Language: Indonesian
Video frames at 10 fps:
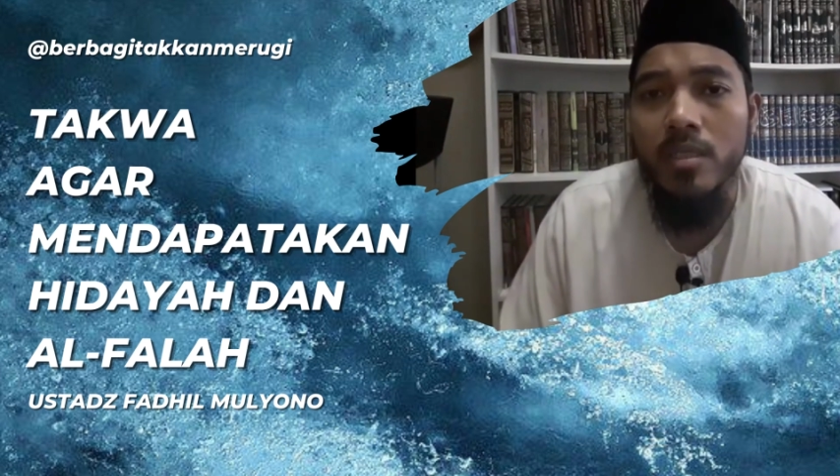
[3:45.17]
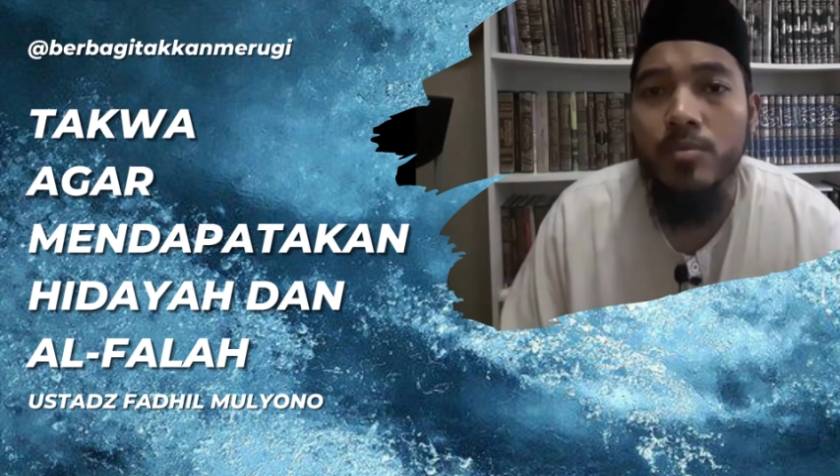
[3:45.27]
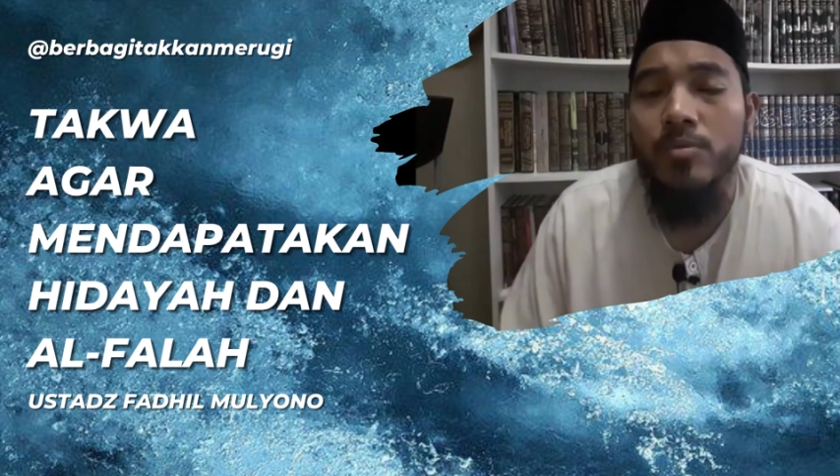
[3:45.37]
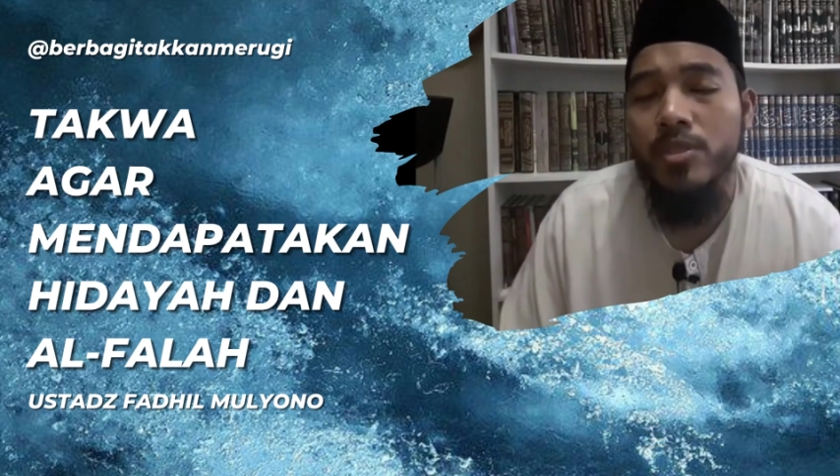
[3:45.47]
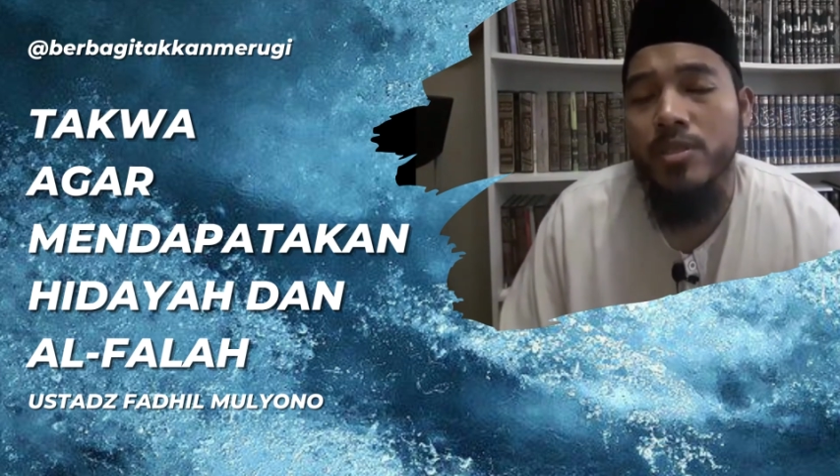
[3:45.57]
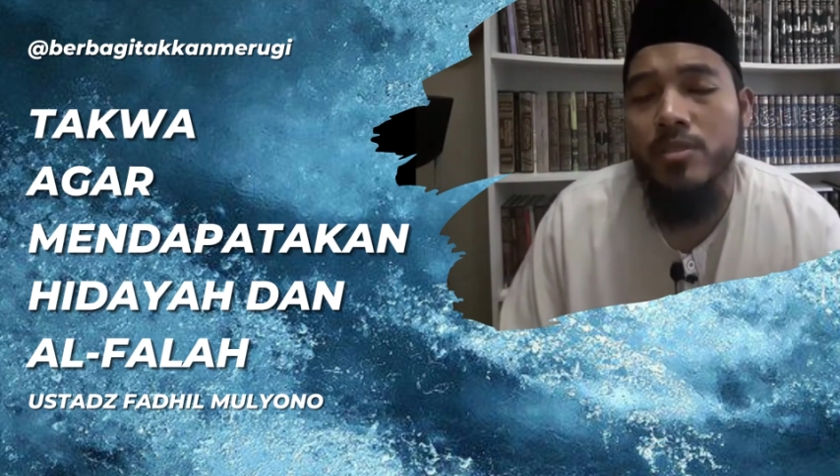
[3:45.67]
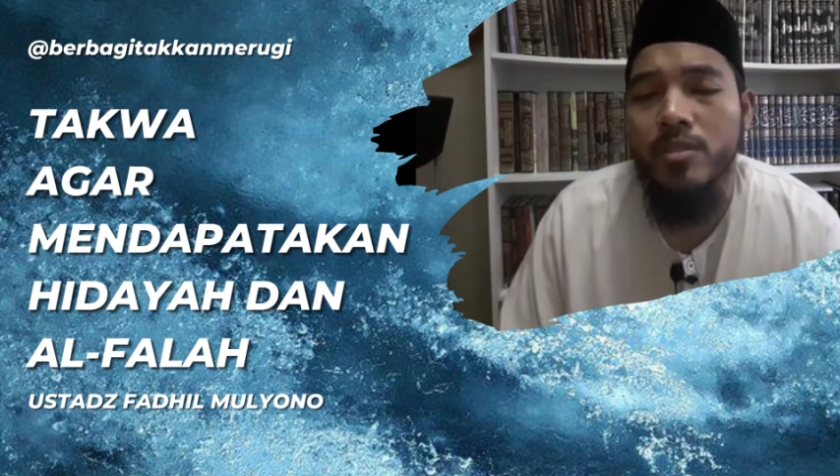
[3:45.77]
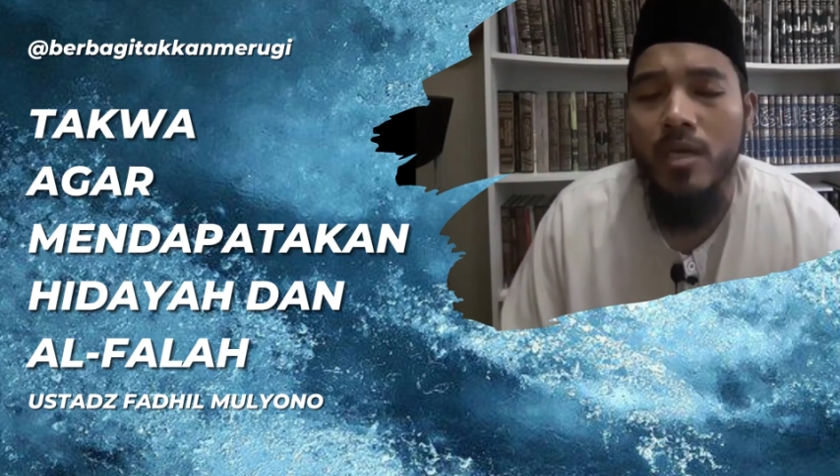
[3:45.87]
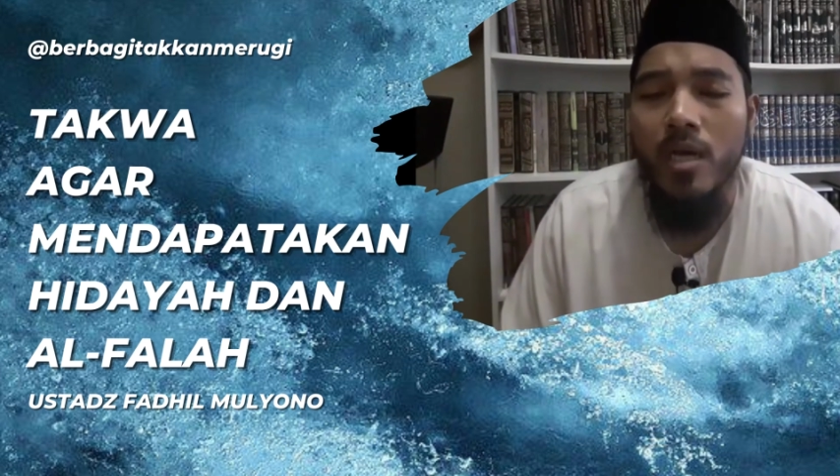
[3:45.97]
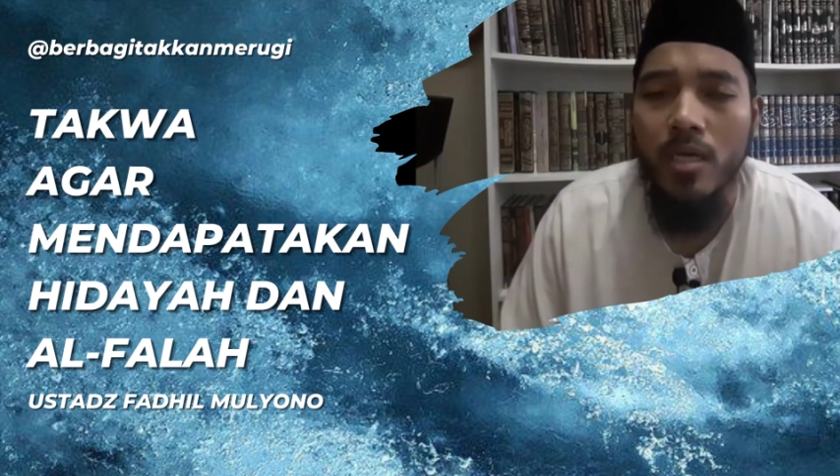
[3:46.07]
kita berbicara
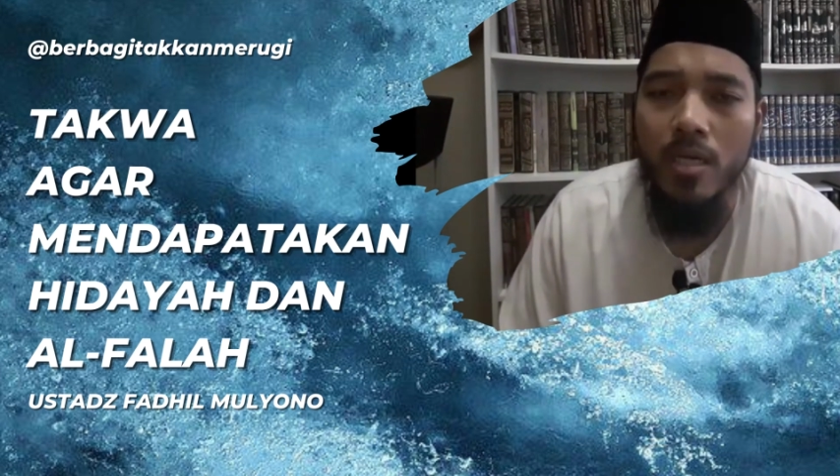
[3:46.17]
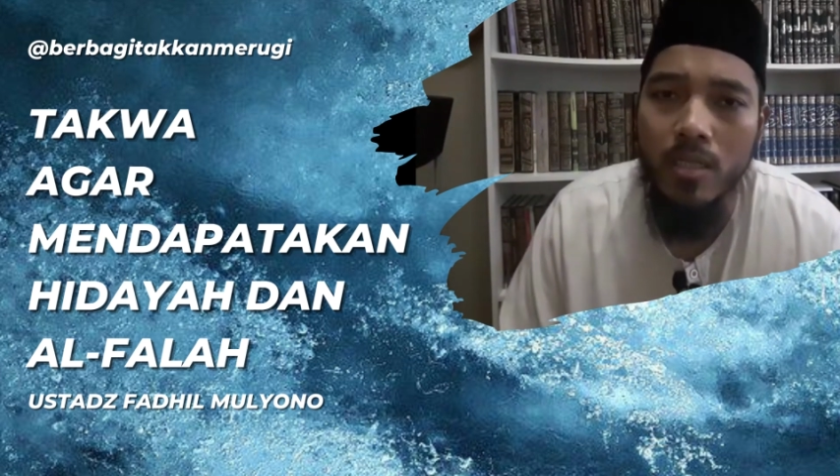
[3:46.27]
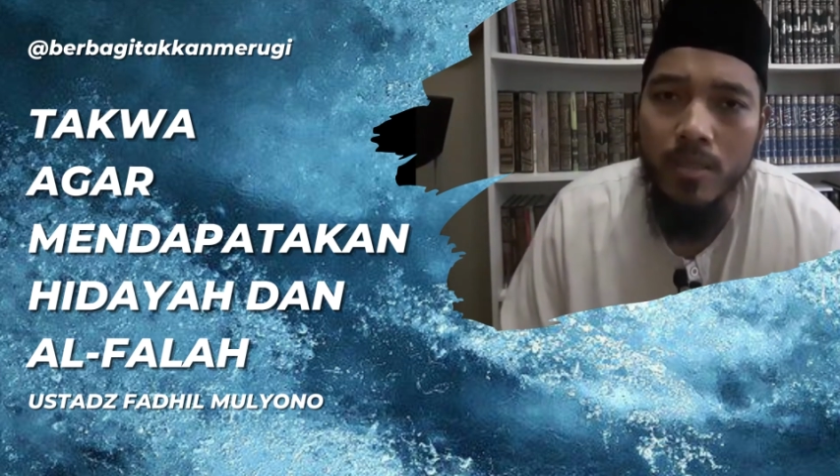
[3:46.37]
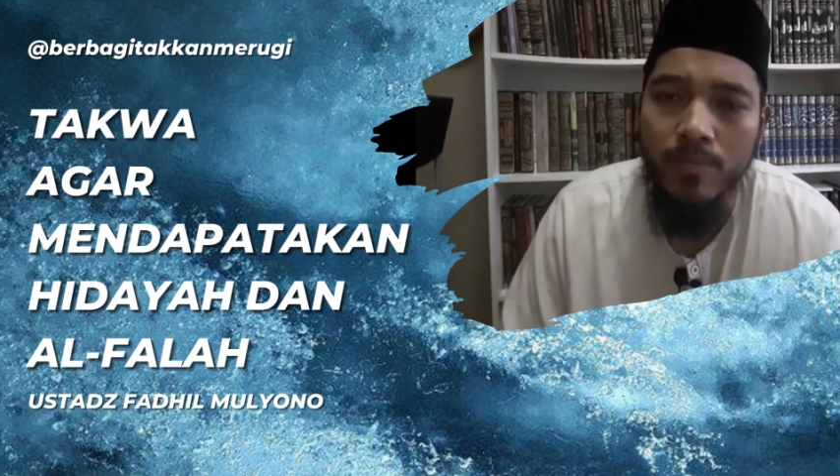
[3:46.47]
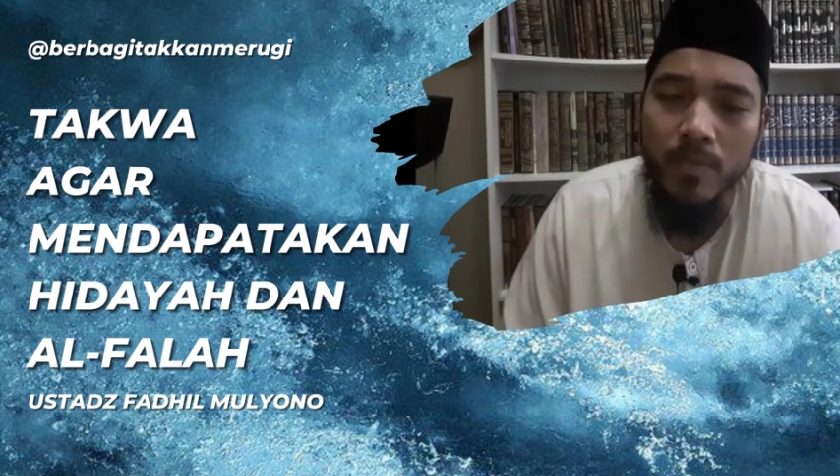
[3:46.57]
tentang akhirat.